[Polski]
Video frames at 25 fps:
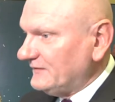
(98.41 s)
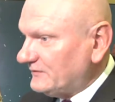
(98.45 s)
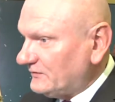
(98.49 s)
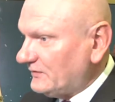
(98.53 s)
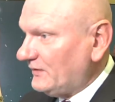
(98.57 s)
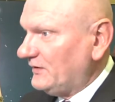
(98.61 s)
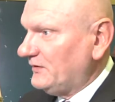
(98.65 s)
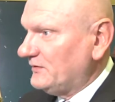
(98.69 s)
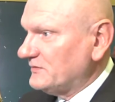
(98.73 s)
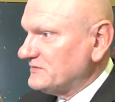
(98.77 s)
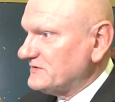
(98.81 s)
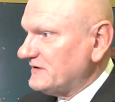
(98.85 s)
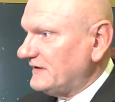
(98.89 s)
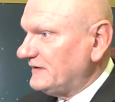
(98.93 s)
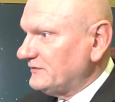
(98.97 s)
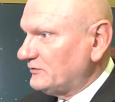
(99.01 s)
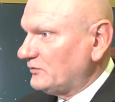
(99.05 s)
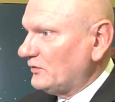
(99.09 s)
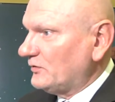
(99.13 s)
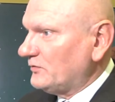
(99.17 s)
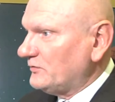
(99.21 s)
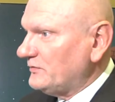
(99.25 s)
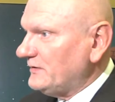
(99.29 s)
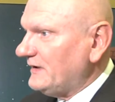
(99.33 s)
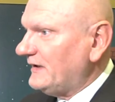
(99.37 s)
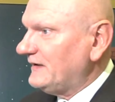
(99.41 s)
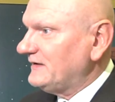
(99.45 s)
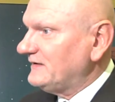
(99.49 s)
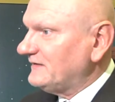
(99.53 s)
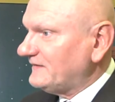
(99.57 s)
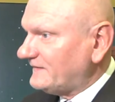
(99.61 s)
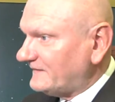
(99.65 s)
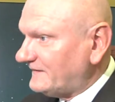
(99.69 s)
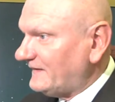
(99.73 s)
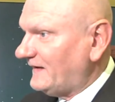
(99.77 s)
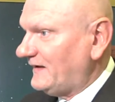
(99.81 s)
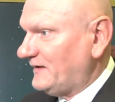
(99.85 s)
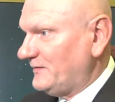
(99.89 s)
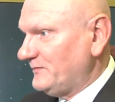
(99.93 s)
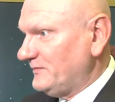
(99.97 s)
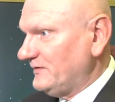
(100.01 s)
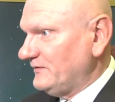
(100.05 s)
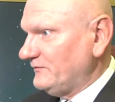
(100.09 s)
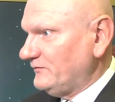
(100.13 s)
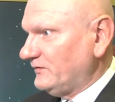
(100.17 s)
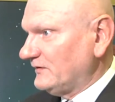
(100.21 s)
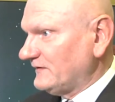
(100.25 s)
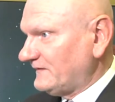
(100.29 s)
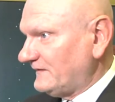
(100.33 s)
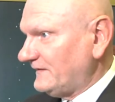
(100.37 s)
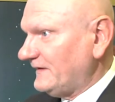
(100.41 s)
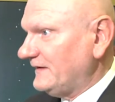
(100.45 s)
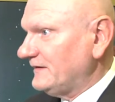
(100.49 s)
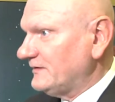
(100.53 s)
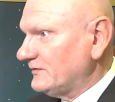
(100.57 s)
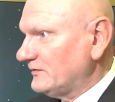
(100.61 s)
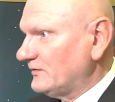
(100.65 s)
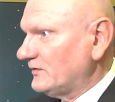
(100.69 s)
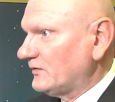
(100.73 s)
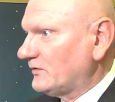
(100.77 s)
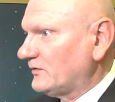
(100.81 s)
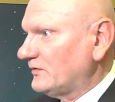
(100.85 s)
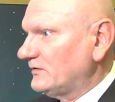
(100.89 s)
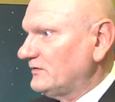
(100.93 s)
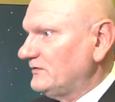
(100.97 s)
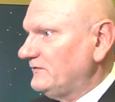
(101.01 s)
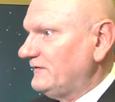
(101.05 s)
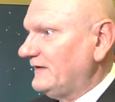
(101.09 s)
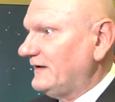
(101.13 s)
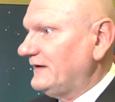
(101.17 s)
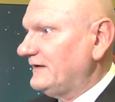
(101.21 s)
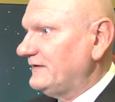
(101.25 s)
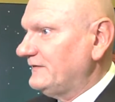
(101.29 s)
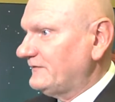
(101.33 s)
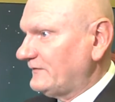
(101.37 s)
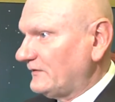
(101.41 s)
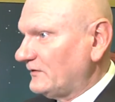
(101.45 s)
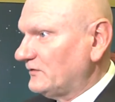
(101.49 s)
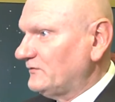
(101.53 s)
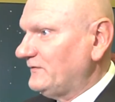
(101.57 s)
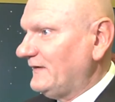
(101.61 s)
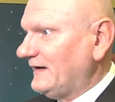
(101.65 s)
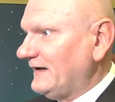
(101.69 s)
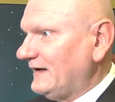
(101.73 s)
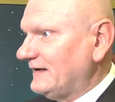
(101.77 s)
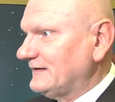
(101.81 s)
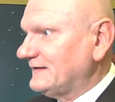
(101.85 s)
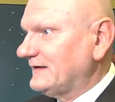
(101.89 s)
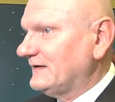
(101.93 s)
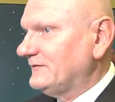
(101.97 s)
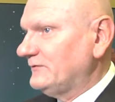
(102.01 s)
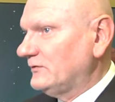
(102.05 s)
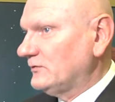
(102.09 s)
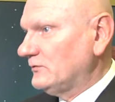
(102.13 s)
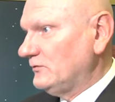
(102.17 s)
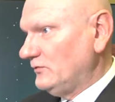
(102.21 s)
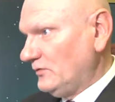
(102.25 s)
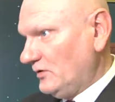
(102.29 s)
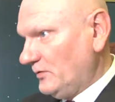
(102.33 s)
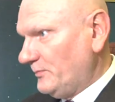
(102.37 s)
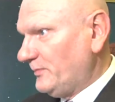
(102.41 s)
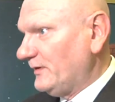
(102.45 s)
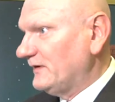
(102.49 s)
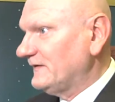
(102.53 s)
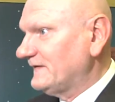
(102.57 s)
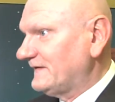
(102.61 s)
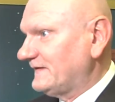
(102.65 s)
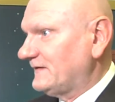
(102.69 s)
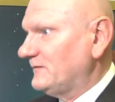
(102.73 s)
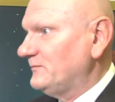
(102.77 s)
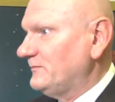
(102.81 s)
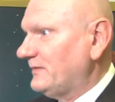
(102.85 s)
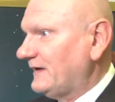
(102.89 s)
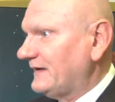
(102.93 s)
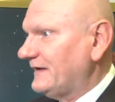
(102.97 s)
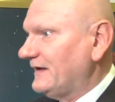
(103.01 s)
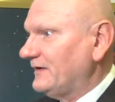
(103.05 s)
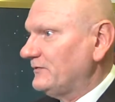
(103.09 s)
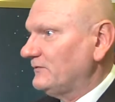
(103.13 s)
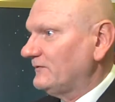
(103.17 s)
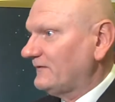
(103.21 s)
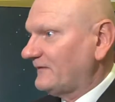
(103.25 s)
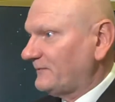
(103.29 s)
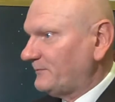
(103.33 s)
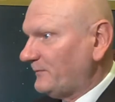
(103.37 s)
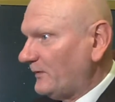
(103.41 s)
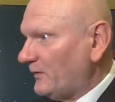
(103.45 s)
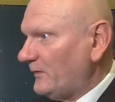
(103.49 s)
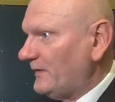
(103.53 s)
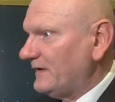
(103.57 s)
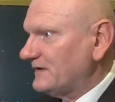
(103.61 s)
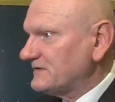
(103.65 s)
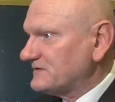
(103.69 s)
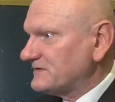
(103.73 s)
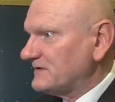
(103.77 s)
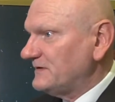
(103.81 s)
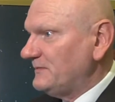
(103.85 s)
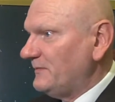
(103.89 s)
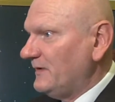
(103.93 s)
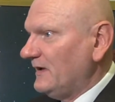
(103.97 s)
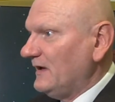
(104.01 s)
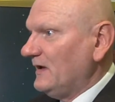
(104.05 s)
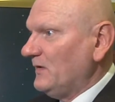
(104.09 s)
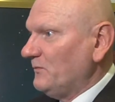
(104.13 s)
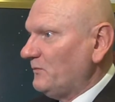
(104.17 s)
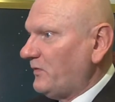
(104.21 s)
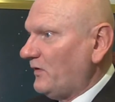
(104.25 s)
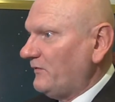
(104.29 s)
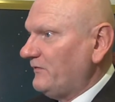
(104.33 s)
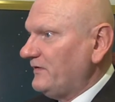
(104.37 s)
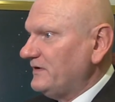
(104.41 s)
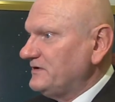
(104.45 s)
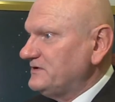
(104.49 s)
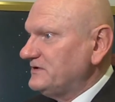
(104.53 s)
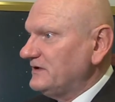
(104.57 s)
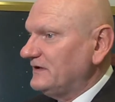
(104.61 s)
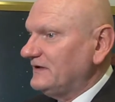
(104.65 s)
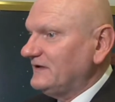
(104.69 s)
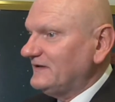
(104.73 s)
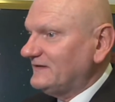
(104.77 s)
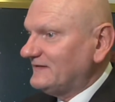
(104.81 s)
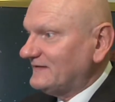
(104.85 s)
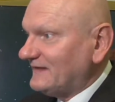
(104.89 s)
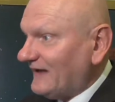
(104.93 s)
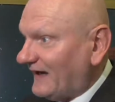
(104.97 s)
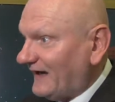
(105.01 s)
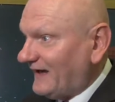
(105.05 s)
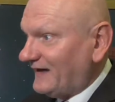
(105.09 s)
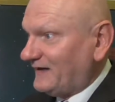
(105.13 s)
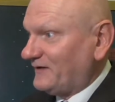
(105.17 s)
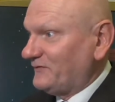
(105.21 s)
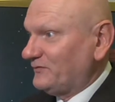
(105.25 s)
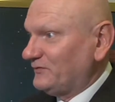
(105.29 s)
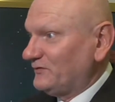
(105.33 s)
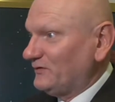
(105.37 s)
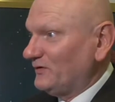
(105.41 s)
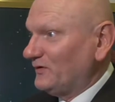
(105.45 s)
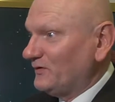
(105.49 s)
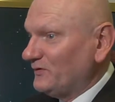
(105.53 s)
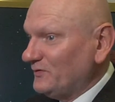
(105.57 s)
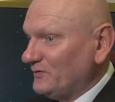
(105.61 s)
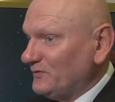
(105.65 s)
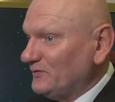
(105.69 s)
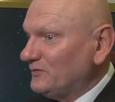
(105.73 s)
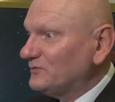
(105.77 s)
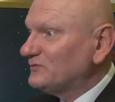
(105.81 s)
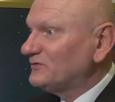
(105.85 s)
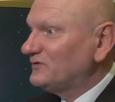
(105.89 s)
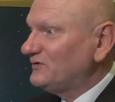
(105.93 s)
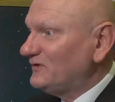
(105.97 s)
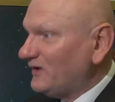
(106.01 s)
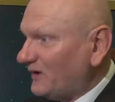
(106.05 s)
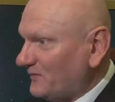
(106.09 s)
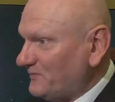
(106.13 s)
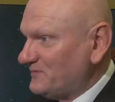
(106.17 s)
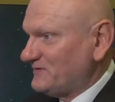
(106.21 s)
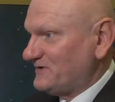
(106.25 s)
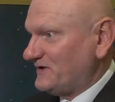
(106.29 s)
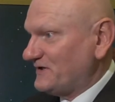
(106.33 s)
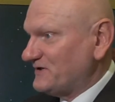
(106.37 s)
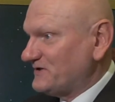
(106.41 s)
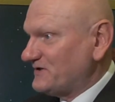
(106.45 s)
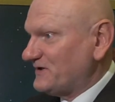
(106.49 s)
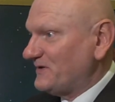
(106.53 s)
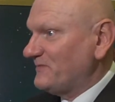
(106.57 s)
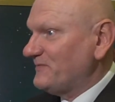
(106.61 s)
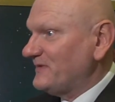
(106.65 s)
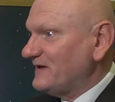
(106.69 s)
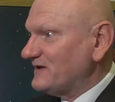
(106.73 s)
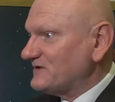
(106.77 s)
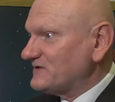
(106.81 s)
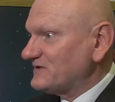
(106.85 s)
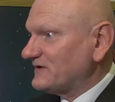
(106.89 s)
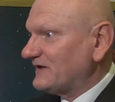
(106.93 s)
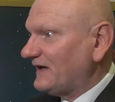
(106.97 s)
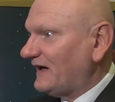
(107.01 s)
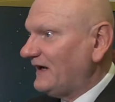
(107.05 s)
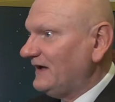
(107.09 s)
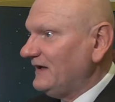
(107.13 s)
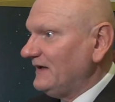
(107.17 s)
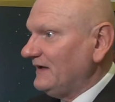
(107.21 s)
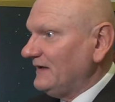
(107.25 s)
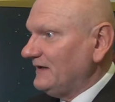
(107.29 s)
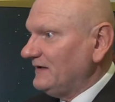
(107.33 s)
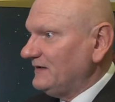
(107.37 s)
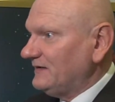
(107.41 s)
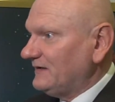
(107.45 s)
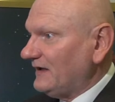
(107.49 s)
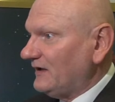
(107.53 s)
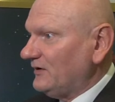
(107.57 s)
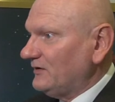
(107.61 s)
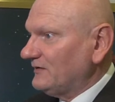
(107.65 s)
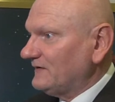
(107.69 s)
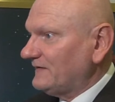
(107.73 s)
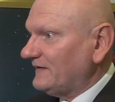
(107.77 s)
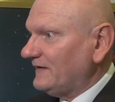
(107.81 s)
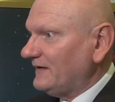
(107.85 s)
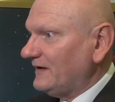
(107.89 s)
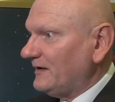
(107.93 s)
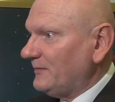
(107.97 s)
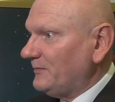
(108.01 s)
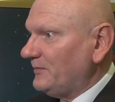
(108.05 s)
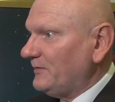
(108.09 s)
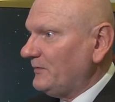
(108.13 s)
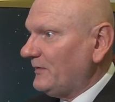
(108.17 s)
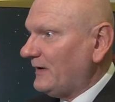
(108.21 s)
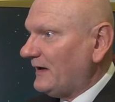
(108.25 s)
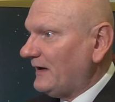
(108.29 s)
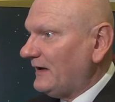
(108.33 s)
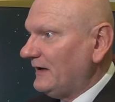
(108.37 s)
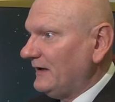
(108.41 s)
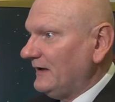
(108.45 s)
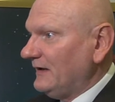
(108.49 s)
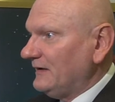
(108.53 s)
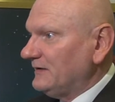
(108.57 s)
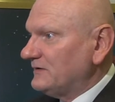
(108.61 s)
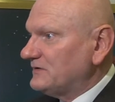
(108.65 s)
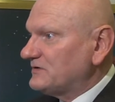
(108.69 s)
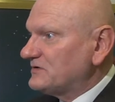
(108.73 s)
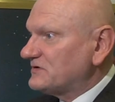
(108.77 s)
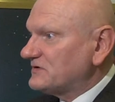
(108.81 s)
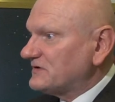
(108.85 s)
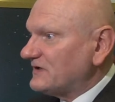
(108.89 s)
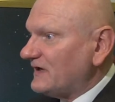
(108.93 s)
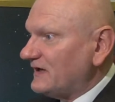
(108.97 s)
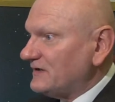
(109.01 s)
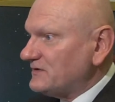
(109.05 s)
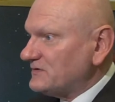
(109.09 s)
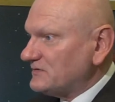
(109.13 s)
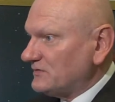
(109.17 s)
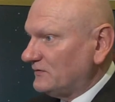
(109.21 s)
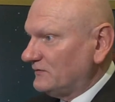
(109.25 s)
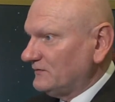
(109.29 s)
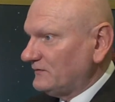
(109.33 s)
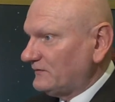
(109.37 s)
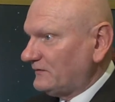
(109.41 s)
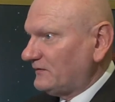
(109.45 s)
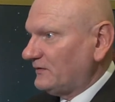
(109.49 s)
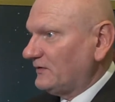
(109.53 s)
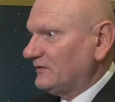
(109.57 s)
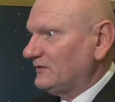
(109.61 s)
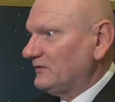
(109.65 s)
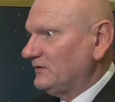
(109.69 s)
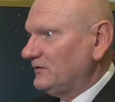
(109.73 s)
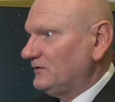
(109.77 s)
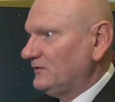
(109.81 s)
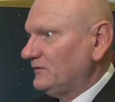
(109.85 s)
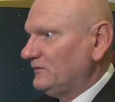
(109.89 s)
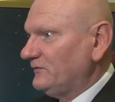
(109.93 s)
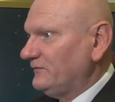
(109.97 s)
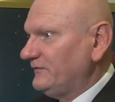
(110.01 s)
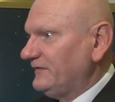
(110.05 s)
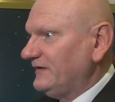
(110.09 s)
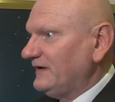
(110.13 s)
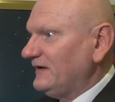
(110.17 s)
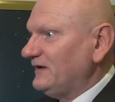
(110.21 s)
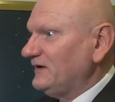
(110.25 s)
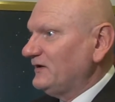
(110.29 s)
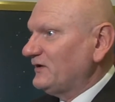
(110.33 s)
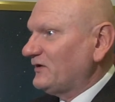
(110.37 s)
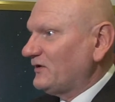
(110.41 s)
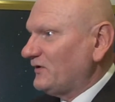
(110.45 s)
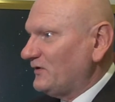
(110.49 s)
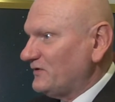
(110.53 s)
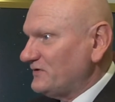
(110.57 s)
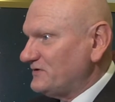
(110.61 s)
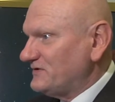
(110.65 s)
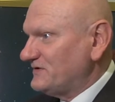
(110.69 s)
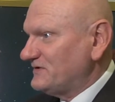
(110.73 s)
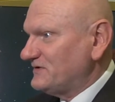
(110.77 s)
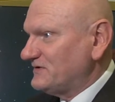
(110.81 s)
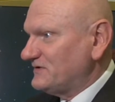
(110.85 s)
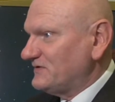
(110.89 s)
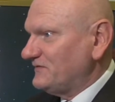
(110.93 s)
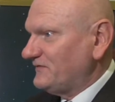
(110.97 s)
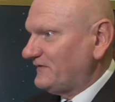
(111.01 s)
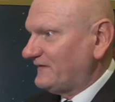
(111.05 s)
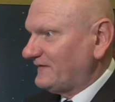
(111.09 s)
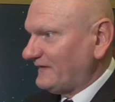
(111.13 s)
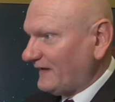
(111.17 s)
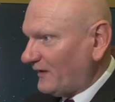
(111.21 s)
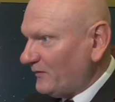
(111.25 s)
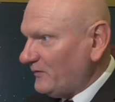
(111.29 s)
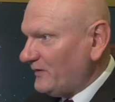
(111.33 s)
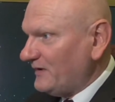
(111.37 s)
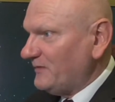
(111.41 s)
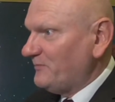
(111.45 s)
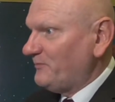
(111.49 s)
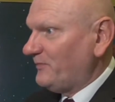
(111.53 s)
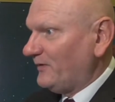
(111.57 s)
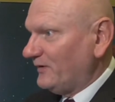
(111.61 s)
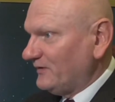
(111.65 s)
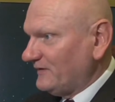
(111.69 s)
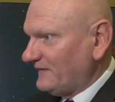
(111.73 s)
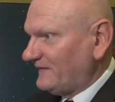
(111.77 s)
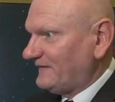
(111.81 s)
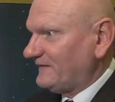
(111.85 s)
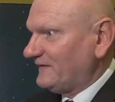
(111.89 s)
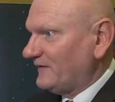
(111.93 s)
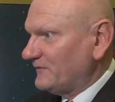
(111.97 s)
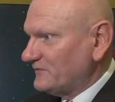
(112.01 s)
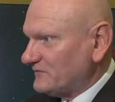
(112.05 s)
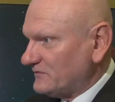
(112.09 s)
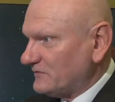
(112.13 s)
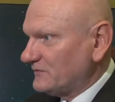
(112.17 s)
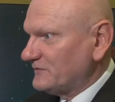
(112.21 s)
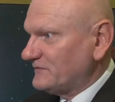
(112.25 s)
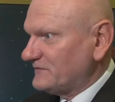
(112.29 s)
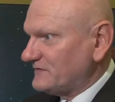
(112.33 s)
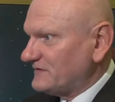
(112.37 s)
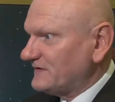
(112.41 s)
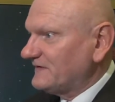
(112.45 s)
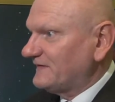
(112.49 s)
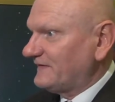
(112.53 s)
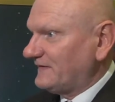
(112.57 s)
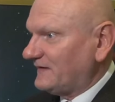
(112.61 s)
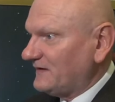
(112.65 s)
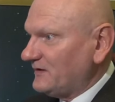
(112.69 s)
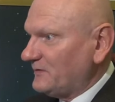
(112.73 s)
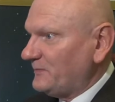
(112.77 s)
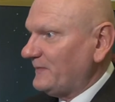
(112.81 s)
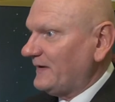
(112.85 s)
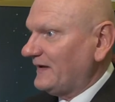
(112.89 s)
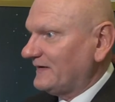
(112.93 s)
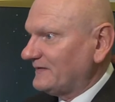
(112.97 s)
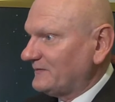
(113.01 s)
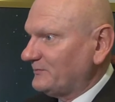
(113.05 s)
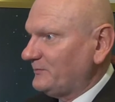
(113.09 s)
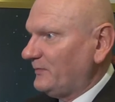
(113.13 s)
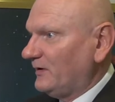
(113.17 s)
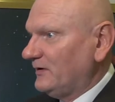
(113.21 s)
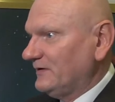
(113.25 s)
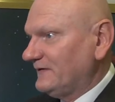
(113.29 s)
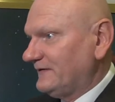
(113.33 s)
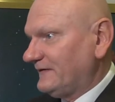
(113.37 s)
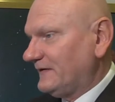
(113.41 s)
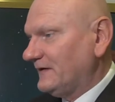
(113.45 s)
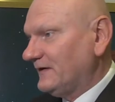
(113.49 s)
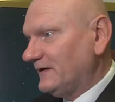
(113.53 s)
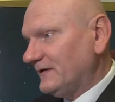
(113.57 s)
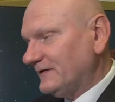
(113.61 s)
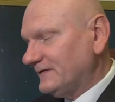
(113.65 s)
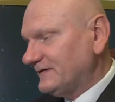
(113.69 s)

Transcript: to, że torunianie sami w ocenie dokonywanej co dwa lata w ogólnopolskim badaniu społecznym powiedzieli tak, w Toruniu dobrze się mieszka i ta ocena była trzecią co do wielkości w całej Polsce, wśród wszystkich miast polskich.